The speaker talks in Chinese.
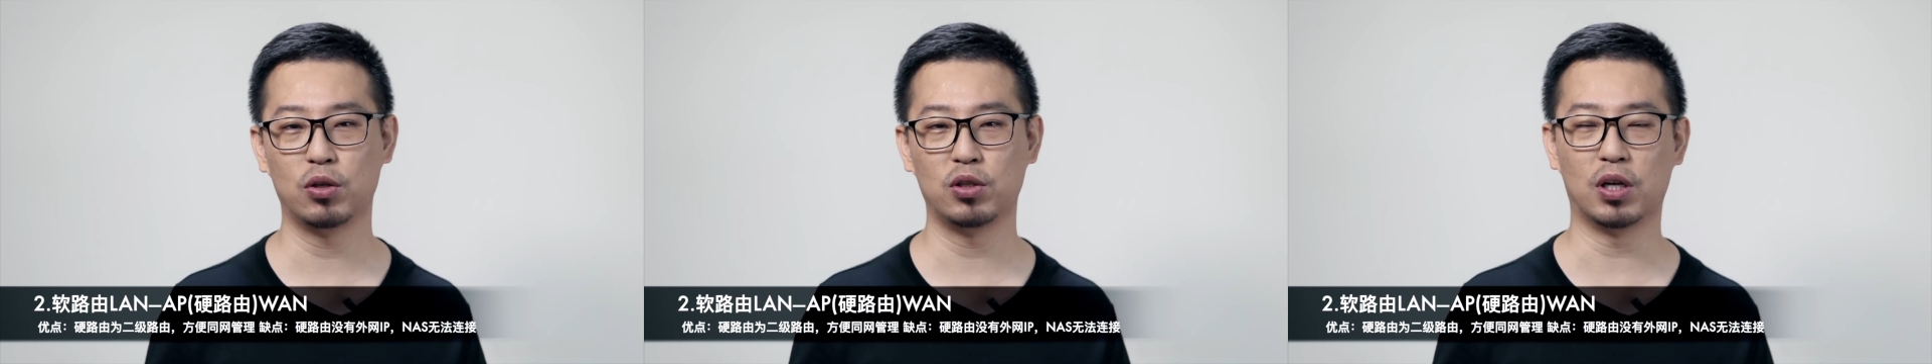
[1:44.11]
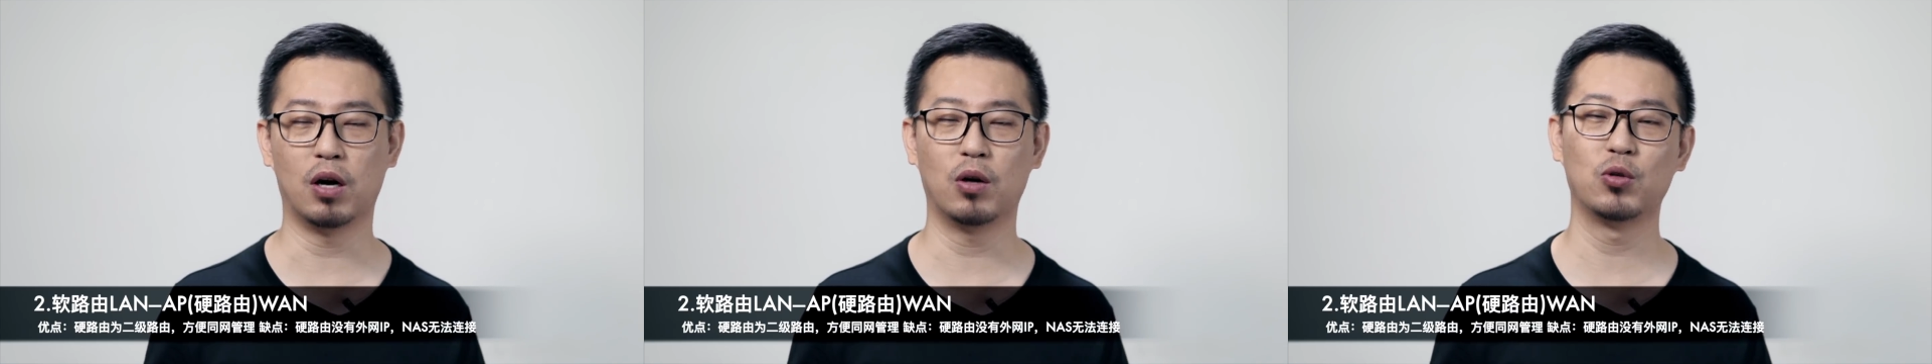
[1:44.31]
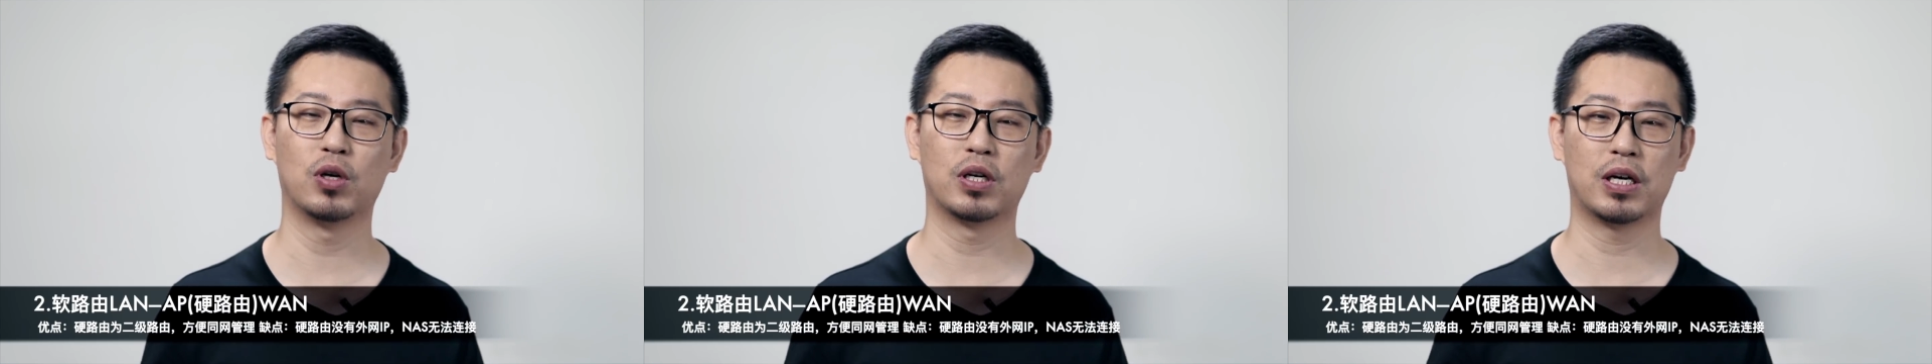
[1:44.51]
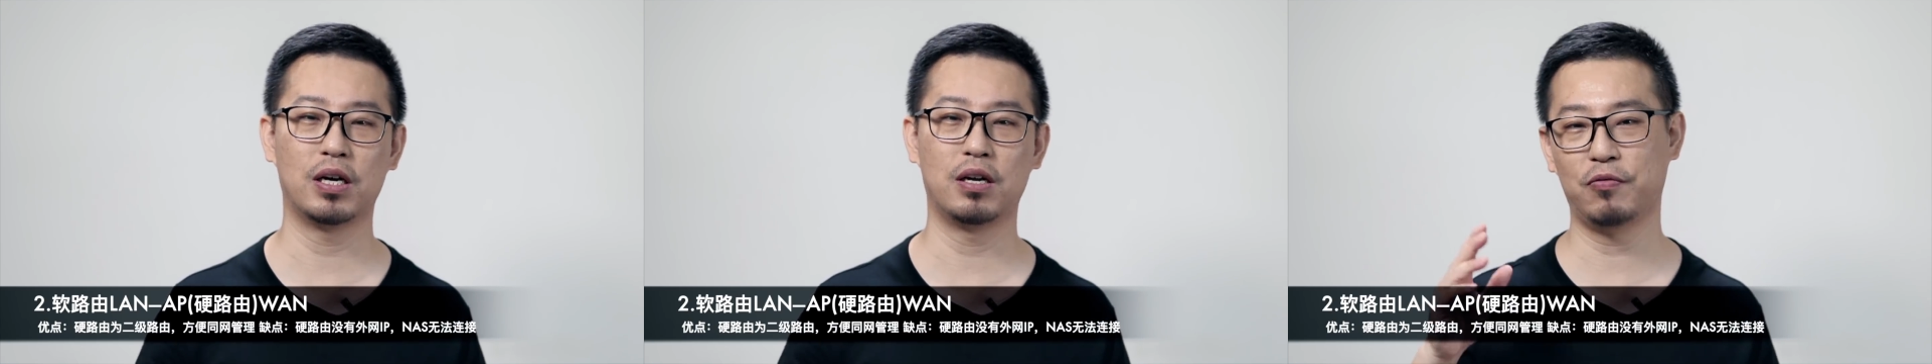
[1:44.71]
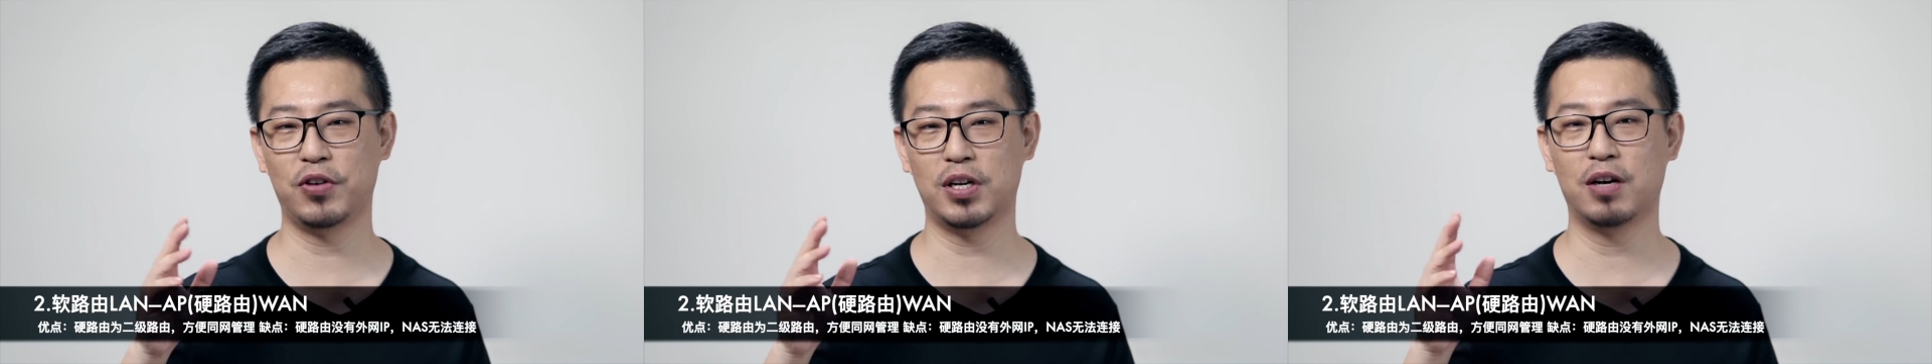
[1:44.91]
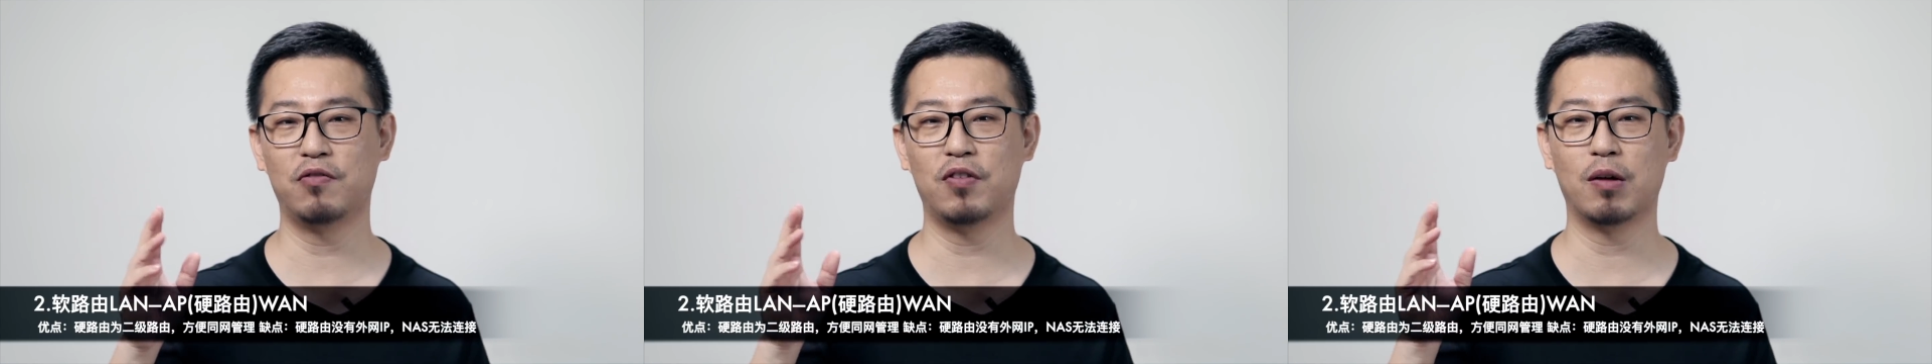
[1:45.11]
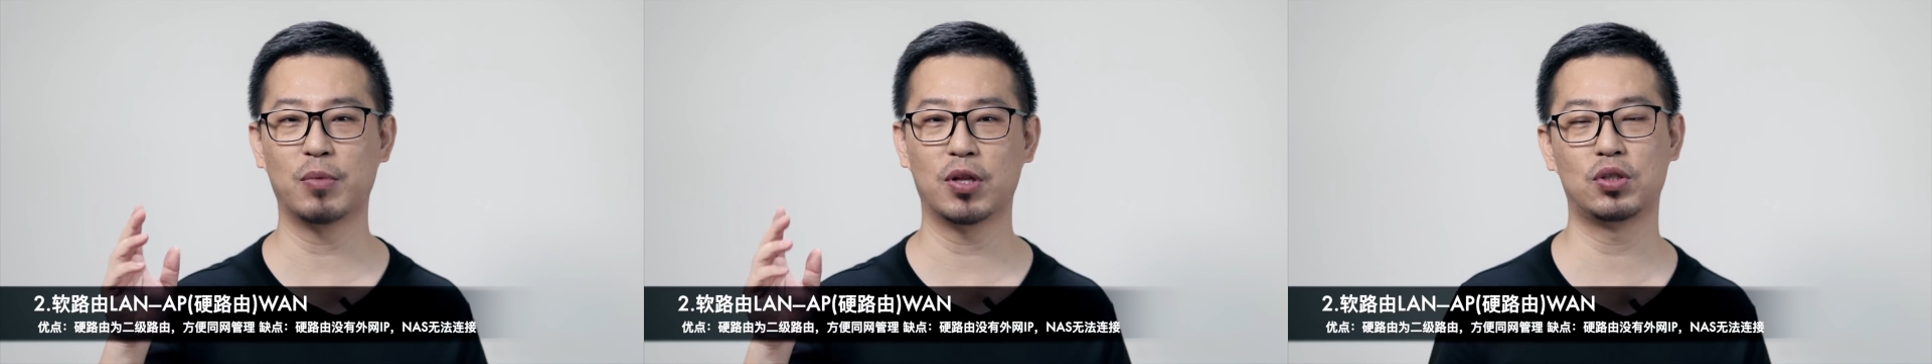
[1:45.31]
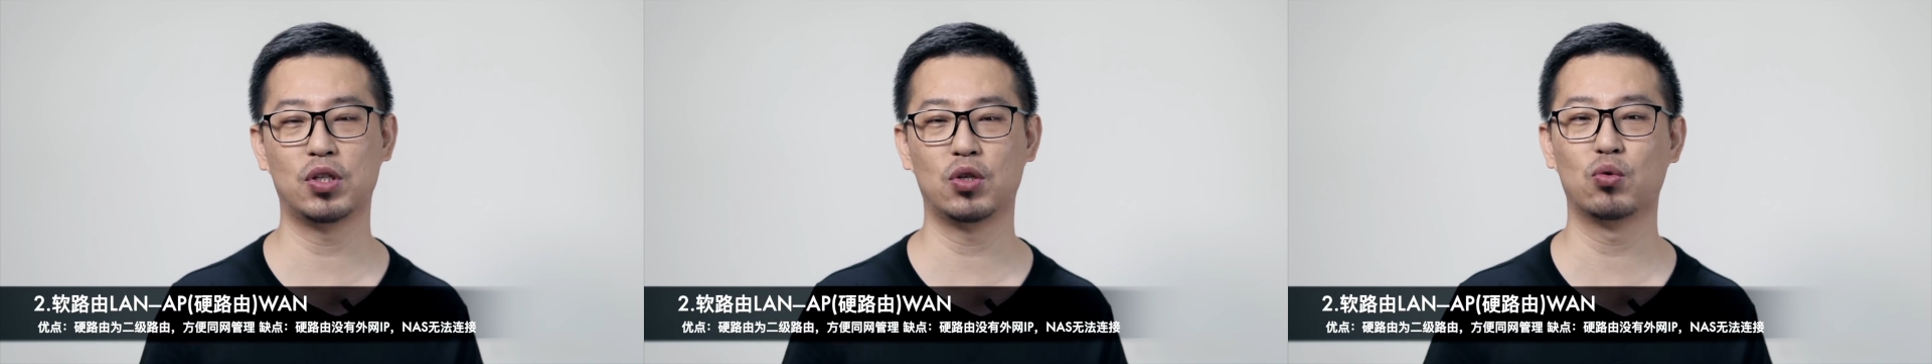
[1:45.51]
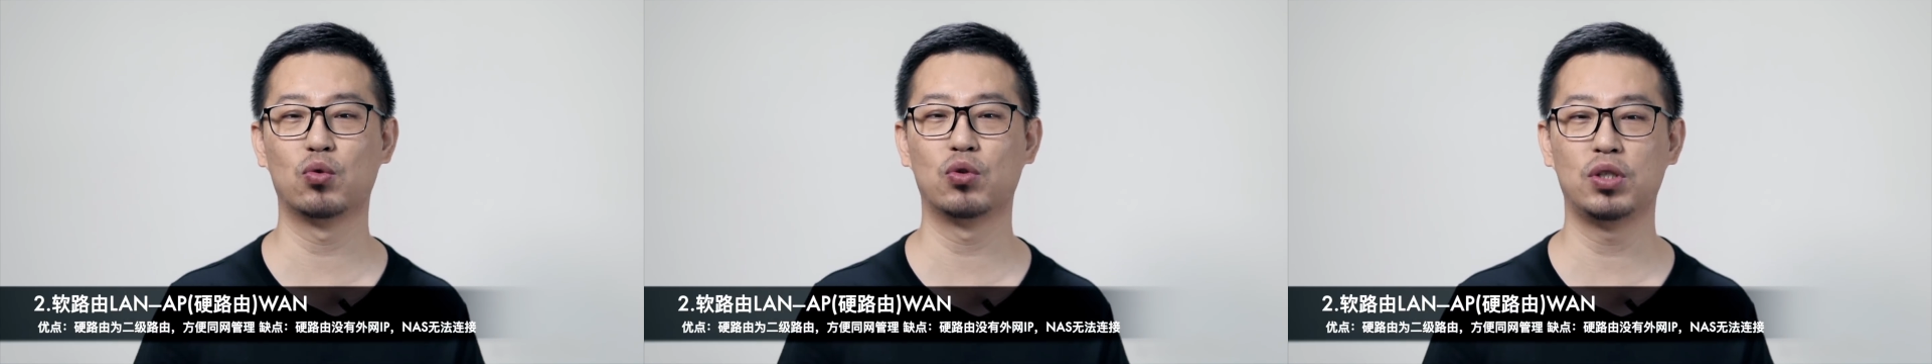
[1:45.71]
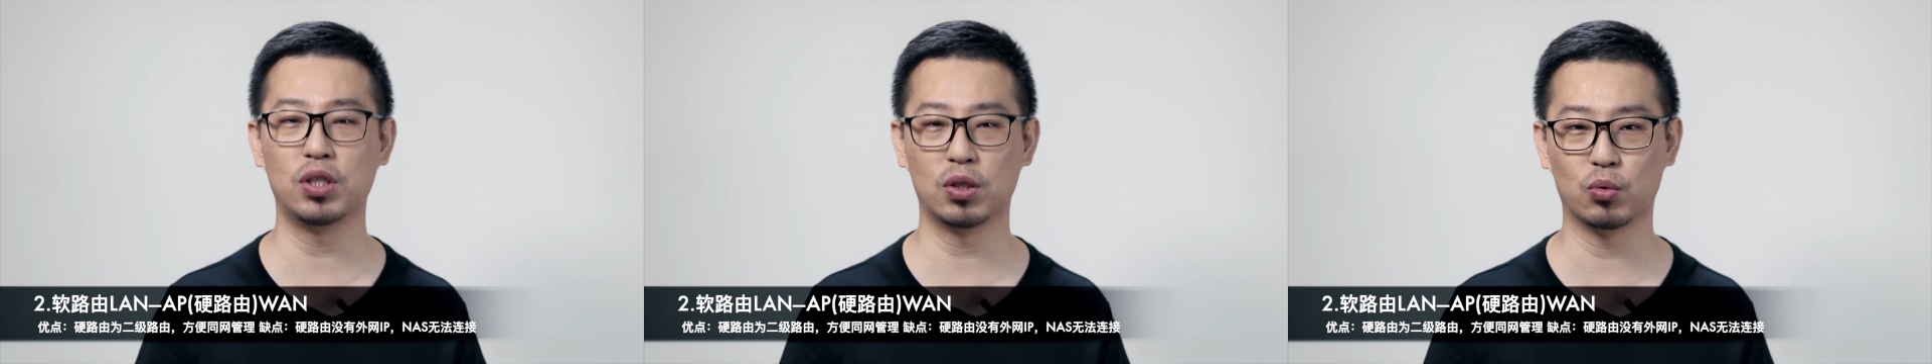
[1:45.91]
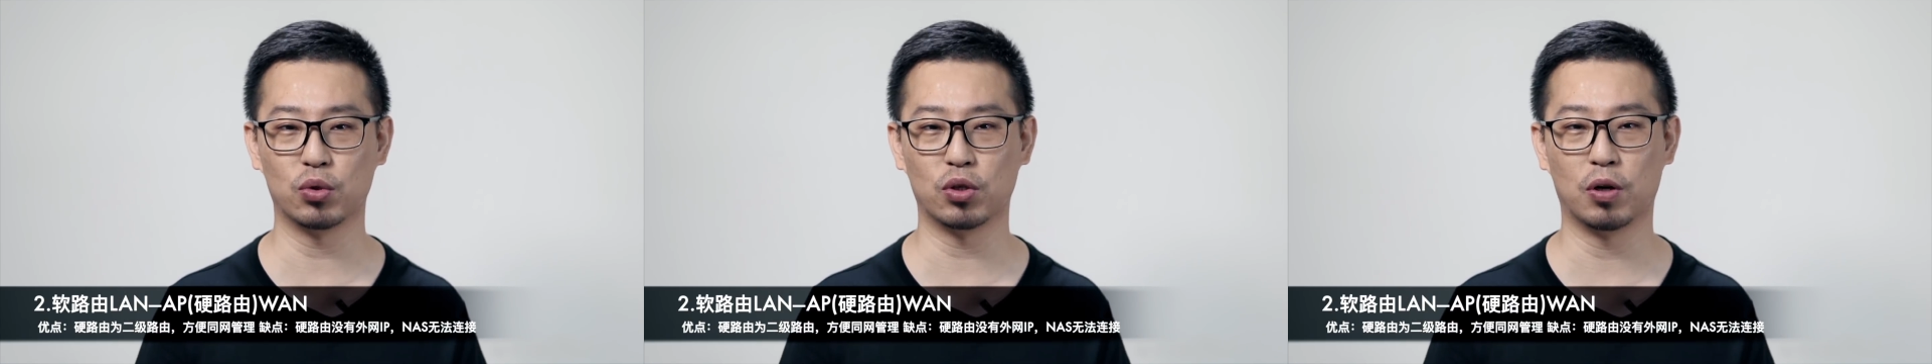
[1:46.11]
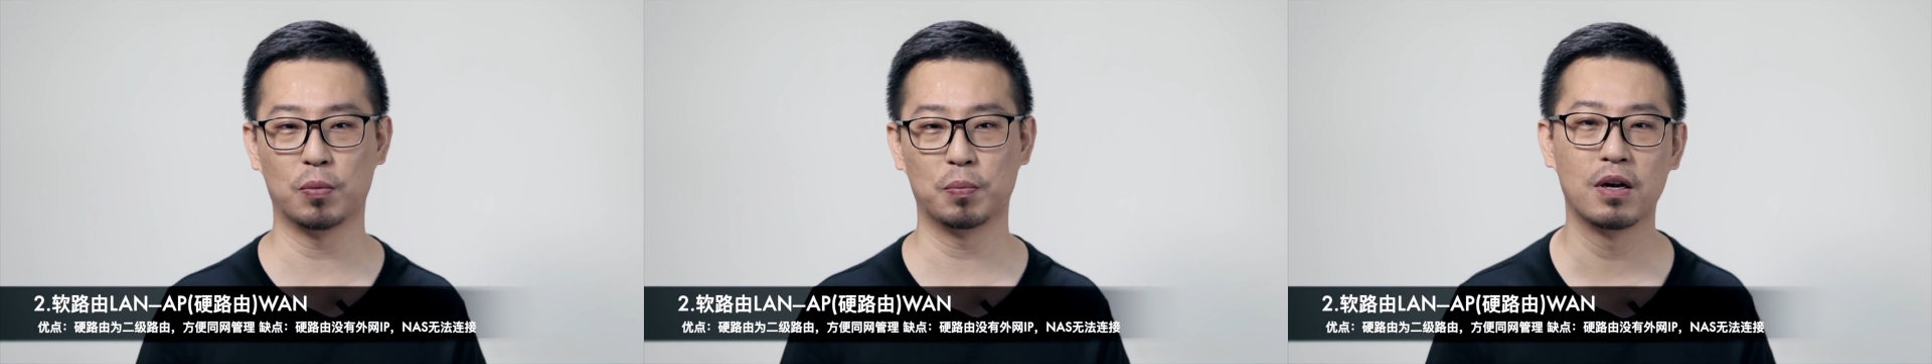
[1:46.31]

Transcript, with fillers: 然后也可以非常方便的进入硬路由。